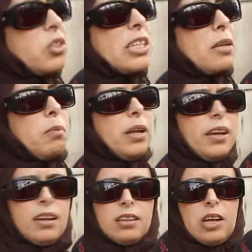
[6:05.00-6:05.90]
وسط
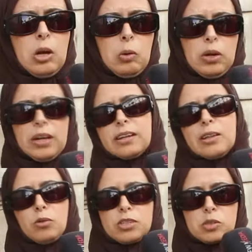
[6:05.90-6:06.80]
البلاد ولا
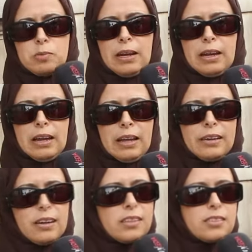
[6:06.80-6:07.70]
نطلعوا للجبل
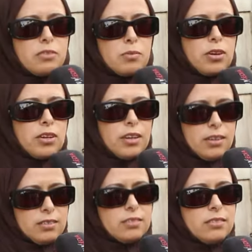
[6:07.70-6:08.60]
عنا غادي في مورنيك
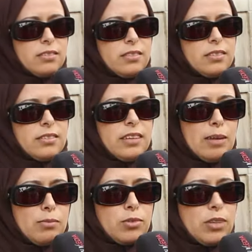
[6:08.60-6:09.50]

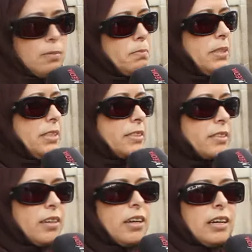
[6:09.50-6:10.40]
نعملوا كامبينغ
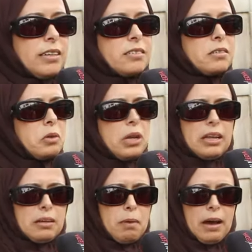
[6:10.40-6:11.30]

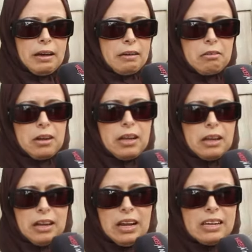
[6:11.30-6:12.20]
ولا البحر ولا
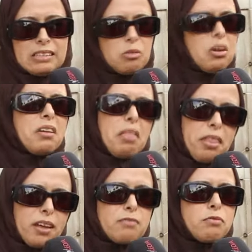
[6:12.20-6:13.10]
عادي ولا
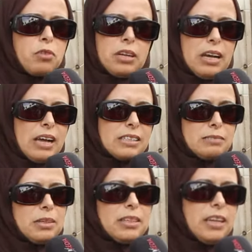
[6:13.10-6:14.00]
نضيف ولا عادي
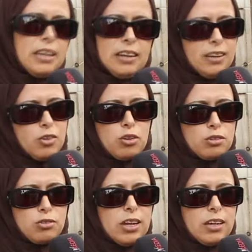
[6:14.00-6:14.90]
معناها لا لا
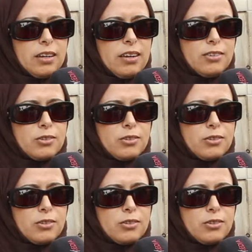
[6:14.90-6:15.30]
نخرجوا الحقيقه